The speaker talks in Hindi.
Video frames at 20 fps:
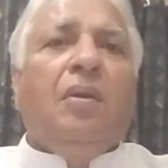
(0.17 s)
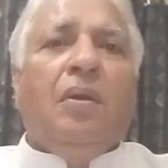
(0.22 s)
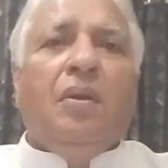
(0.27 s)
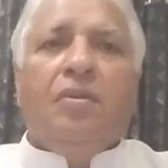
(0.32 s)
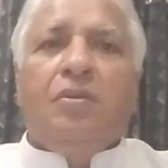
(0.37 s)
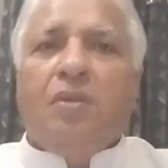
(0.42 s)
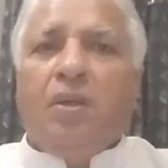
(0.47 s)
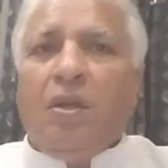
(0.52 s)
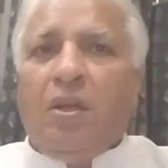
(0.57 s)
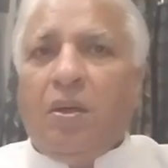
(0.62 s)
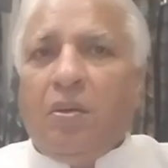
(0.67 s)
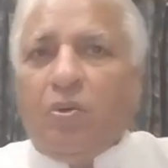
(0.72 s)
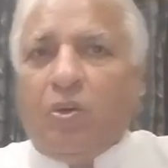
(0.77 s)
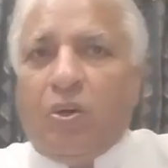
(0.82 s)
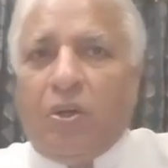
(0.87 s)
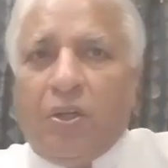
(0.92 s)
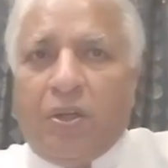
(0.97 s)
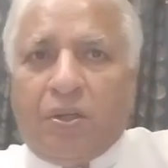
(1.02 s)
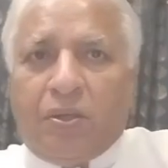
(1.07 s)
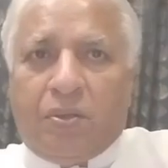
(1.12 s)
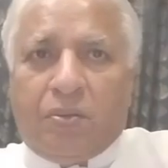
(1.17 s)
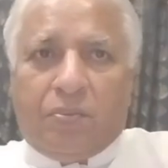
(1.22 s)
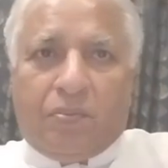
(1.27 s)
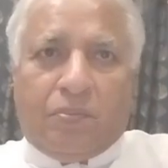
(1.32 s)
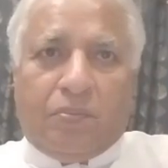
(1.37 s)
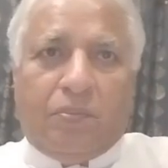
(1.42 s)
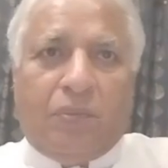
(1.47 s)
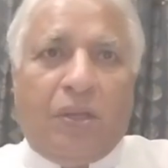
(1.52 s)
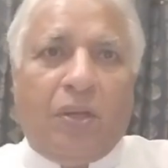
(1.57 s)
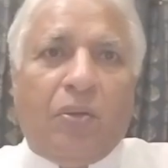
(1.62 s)
असलकम
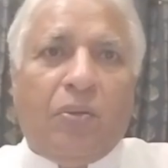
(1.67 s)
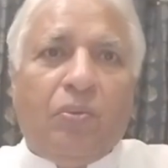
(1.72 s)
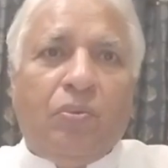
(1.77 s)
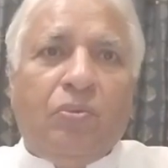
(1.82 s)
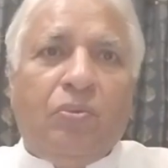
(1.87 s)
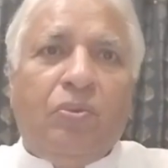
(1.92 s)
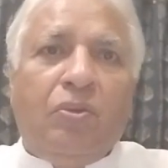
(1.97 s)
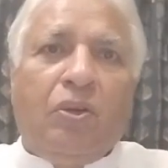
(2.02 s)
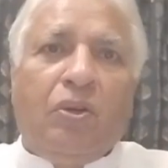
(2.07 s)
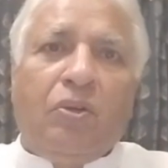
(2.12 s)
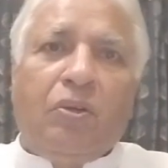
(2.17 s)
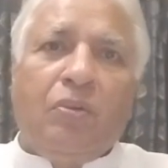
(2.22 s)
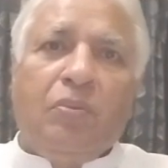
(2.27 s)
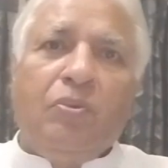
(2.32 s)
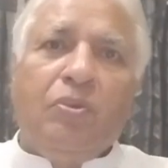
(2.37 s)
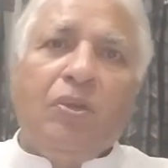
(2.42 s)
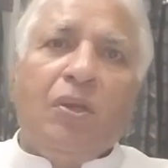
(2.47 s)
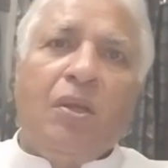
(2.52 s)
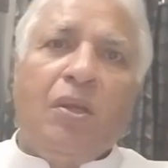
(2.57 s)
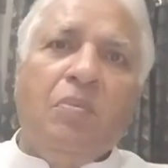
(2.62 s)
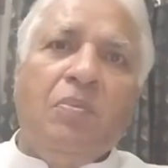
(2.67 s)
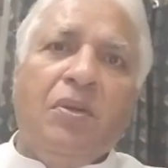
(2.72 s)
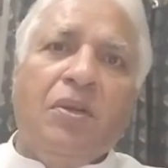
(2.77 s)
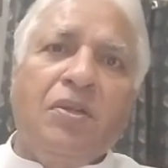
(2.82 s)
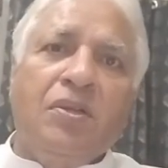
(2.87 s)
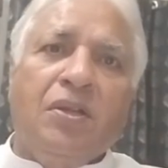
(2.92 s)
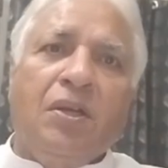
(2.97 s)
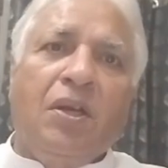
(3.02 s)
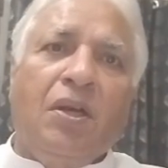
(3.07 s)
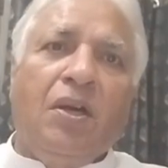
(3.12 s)
मैं हूं डॉक्टर मुजाहिद
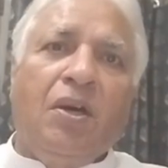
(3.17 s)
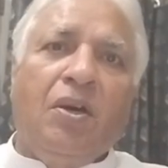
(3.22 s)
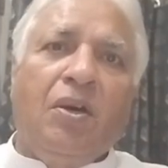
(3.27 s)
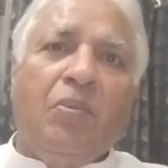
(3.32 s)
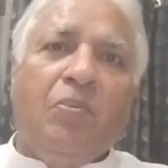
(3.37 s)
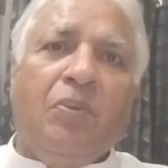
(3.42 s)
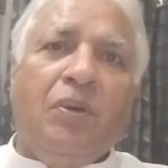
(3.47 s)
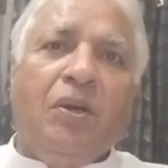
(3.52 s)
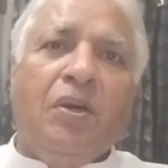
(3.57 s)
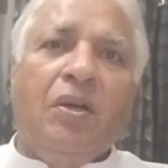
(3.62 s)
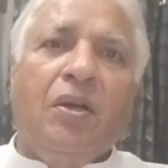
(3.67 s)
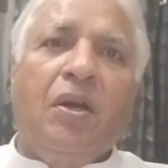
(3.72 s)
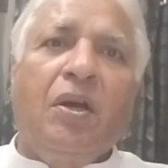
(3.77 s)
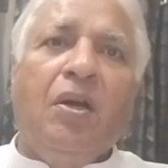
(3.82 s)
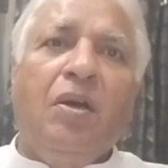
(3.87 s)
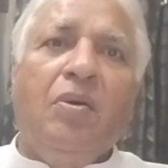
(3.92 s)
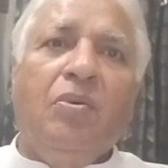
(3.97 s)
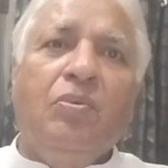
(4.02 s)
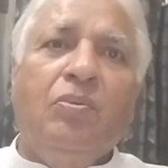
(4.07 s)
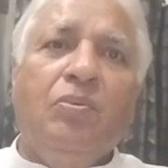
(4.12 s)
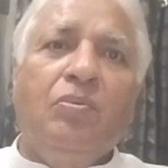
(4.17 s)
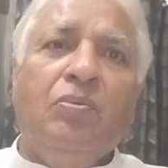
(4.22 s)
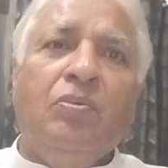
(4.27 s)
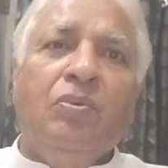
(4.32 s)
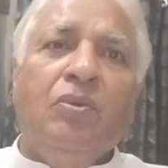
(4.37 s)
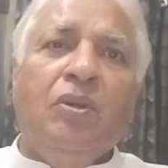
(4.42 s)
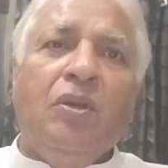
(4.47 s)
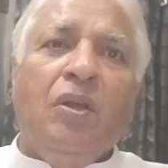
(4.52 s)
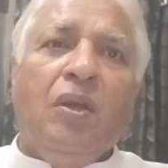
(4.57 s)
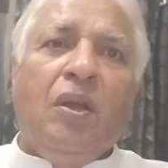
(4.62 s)
मिर्ज़ा और पढ़ रहा हूं
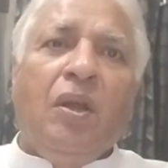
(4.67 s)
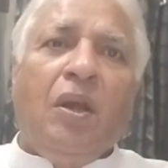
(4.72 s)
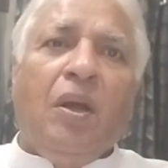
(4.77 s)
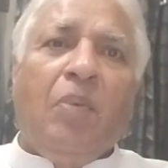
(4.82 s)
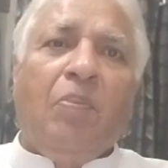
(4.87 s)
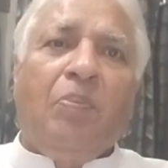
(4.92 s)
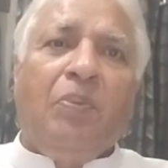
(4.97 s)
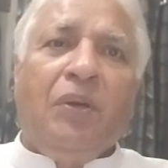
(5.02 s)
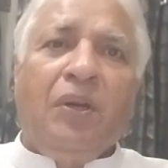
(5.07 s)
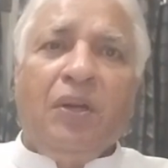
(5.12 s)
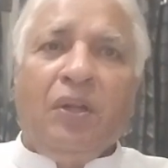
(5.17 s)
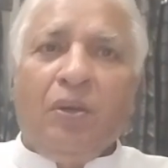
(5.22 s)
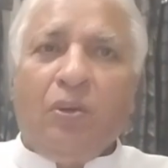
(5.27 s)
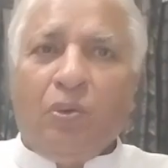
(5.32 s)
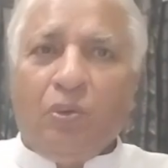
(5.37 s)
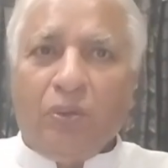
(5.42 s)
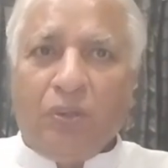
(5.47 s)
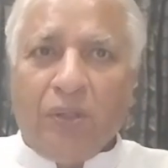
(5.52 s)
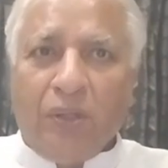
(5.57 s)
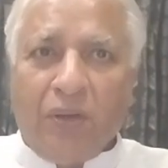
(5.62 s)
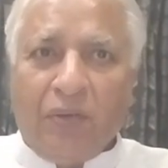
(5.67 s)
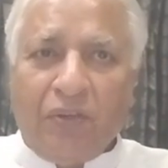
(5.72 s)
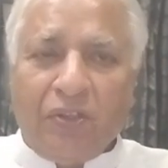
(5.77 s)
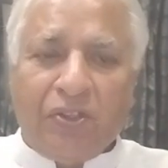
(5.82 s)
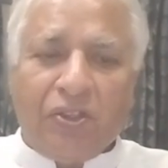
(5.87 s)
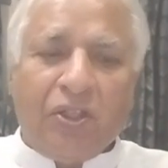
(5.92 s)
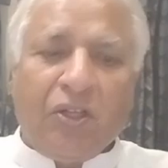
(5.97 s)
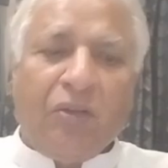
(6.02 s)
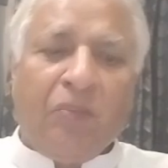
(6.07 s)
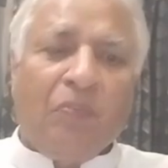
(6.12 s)
अपनी खुद
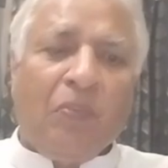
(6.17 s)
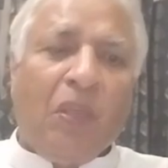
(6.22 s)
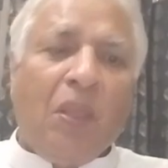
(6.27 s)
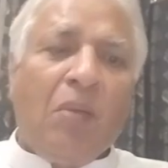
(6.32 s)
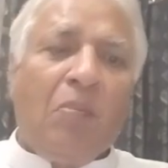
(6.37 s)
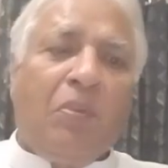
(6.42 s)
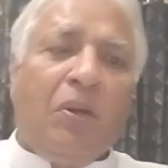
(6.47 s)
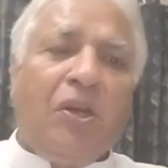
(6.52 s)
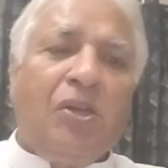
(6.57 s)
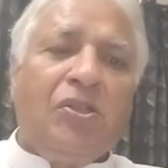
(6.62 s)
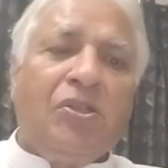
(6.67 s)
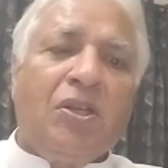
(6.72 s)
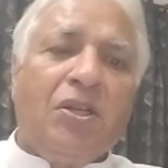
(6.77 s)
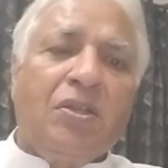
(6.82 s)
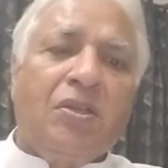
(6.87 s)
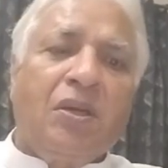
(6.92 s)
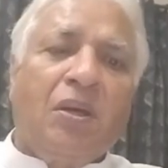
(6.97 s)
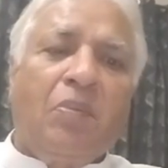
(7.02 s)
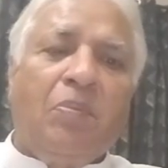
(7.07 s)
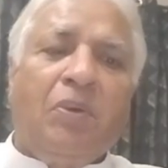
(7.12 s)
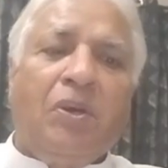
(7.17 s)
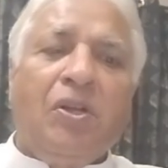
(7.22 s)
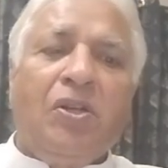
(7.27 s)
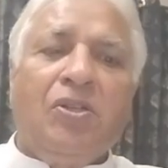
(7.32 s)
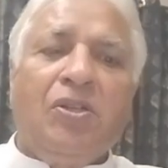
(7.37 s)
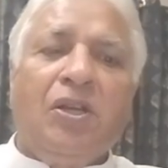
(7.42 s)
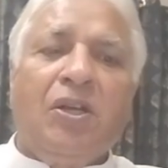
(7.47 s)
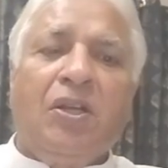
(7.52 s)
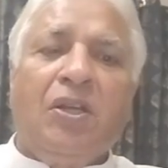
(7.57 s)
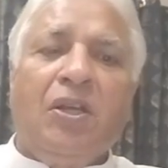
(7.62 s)
नविश्त परेशान सा
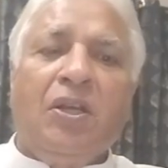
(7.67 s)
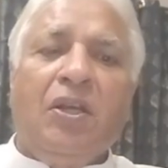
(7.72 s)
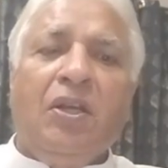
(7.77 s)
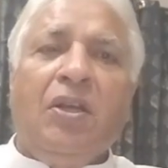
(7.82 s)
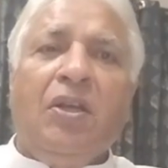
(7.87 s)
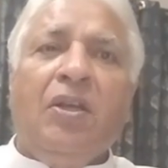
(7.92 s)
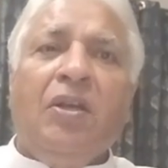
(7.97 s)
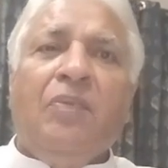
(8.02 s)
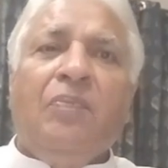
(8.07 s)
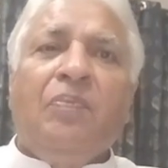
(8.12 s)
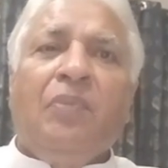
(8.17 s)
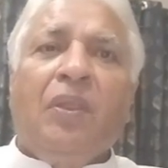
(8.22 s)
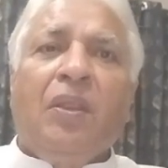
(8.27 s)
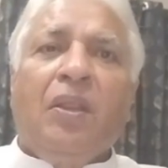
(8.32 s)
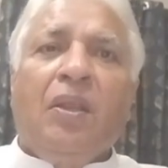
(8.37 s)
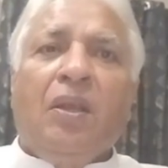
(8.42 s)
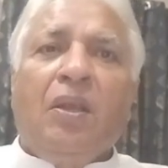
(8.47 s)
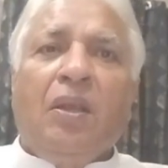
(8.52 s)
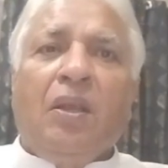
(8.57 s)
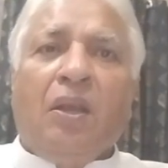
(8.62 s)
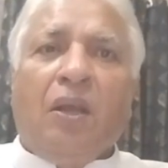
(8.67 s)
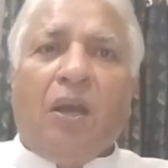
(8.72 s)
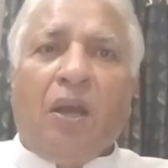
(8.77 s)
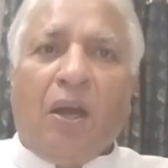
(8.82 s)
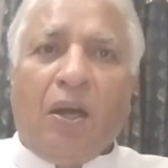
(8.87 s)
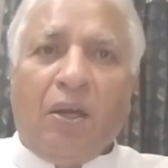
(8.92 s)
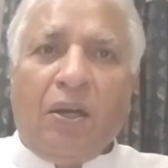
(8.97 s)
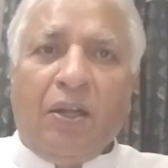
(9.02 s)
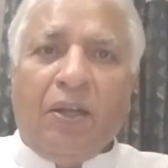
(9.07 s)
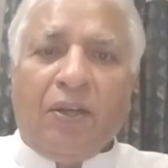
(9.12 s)
परेशान की
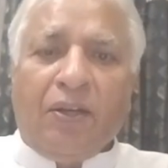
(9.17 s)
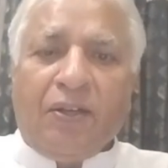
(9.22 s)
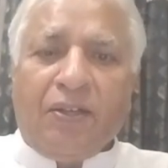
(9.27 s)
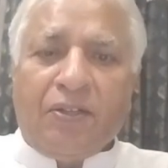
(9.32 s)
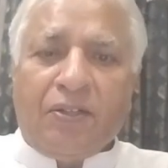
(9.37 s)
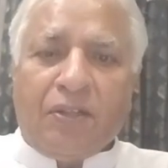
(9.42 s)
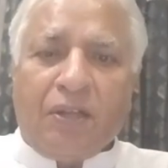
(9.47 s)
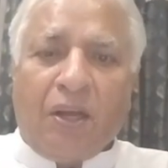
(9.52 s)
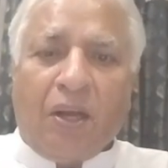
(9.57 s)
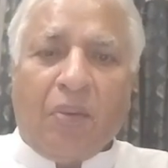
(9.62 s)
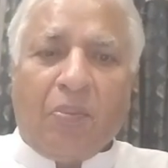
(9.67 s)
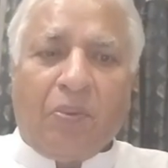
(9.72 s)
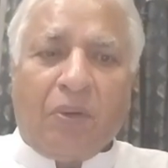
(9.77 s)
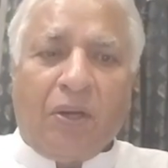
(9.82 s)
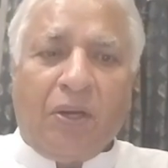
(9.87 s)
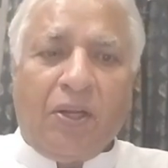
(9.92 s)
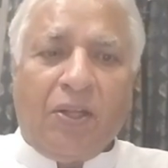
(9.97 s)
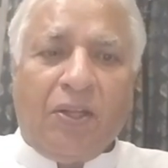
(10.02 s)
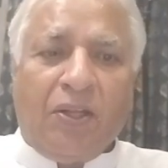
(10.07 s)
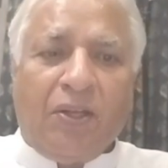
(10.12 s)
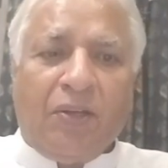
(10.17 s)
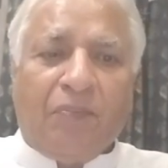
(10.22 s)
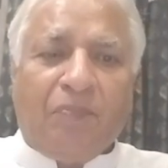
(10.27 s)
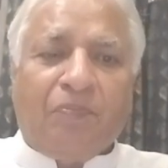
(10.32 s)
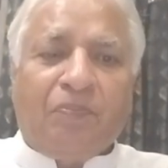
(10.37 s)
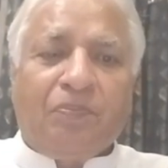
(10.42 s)
अगली किस्त आपके लिए